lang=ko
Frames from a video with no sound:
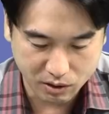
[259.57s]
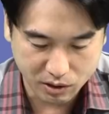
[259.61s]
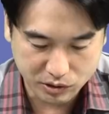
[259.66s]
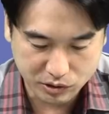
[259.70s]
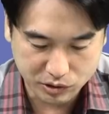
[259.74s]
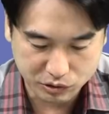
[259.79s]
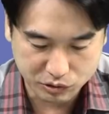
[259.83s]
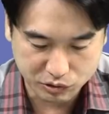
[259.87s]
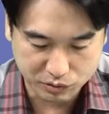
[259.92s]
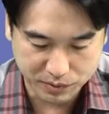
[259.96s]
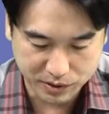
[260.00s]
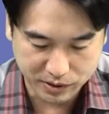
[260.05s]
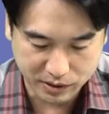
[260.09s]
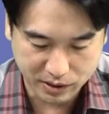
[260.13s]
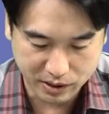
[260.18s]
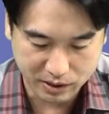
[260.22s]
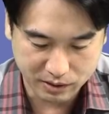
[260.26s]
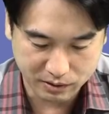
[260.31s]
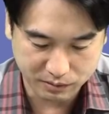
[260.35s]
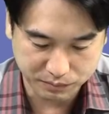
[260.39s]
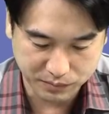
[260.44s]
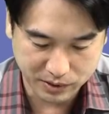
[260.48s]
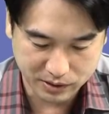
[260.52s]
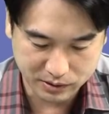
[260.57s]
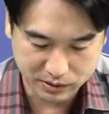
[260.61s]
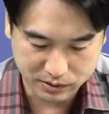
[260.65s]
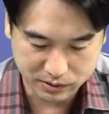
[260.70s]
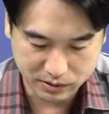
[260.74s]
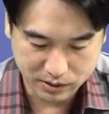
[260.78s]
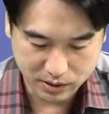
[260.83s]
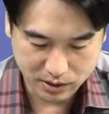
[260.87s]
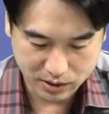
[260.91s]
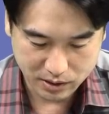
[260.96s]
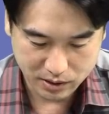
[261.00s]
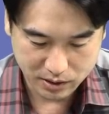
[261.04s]
커질 수밖에 없다는
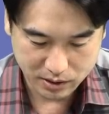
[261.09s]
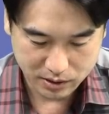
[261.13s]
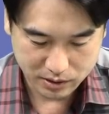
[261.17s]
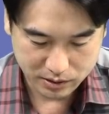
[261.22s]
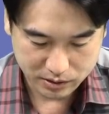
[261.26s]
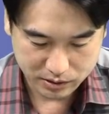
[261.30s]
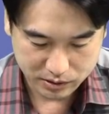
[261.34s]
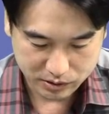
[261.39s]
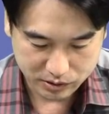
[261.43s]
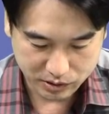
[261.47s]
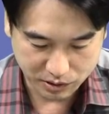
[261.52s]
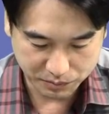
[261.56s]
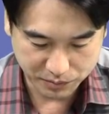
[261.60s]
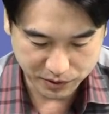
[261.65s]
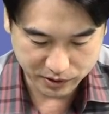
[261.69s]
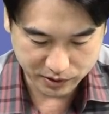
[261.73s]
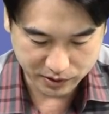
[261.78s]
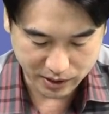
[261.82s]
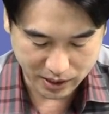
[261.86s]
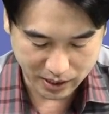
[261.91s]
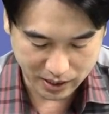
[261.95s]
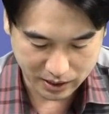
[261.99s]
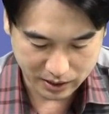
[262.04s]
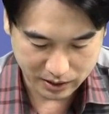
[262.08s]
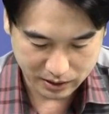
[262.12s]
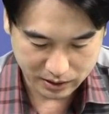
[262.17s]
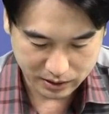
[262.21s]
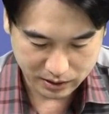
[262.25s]
설명이다.